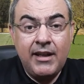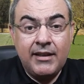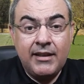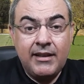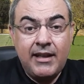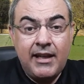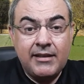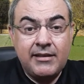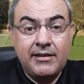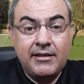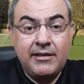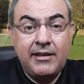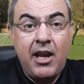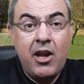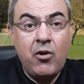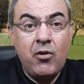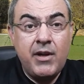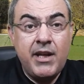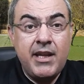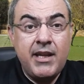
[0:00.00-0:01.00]
das
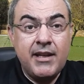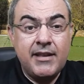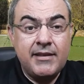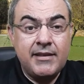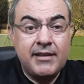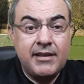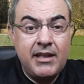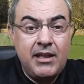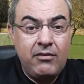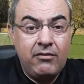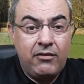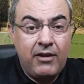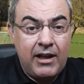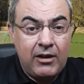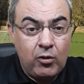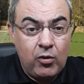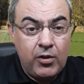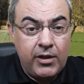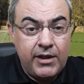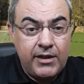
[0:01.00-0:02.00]
teorias e
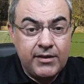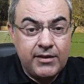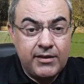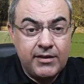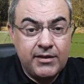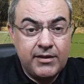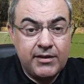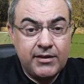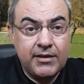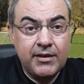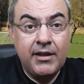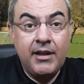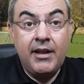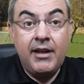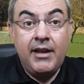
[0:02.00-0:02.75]
valores.